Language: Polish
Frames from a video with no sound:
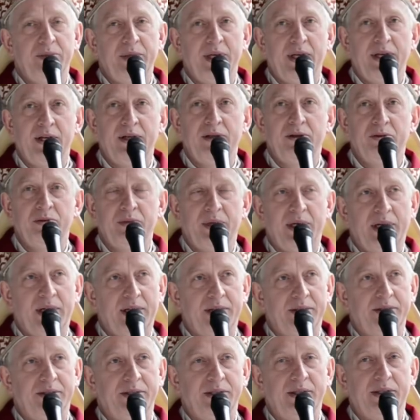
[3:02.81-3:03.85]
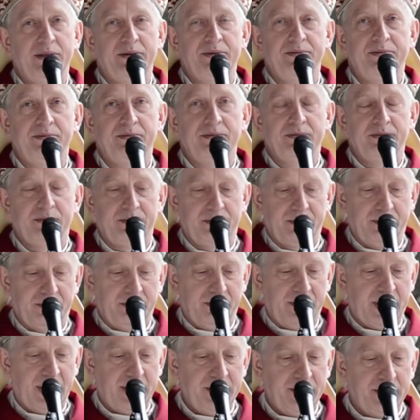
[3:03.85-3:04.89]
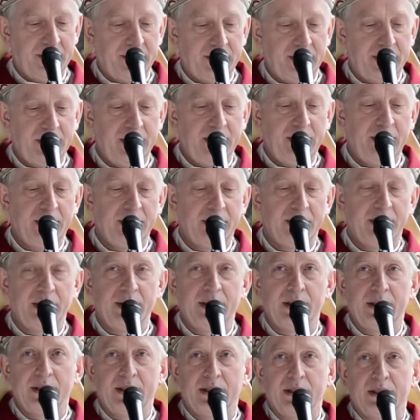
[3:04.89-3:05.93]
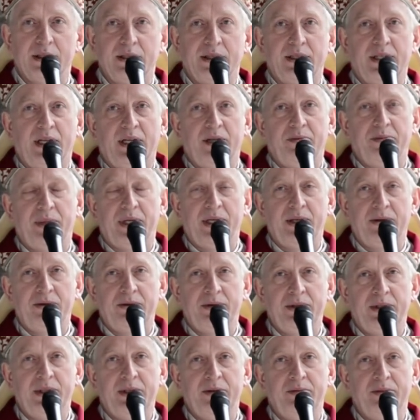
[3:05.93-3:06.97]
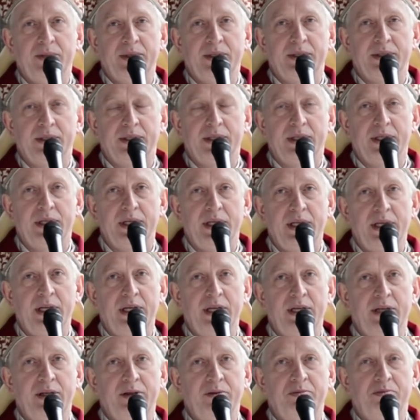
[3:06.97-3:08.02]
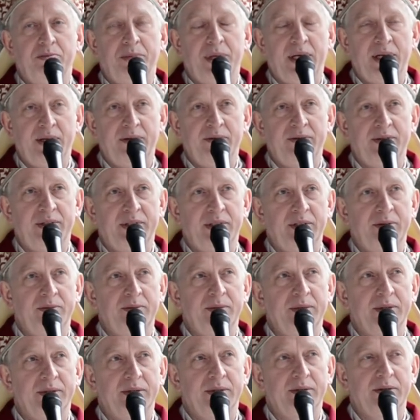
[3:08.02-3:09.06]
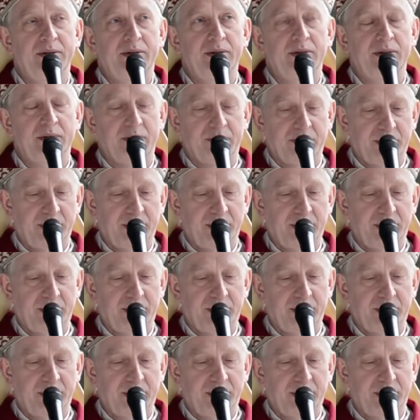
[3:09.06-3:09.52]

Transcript: mniej lub bardziej, tęskni za pełnym i pewnym w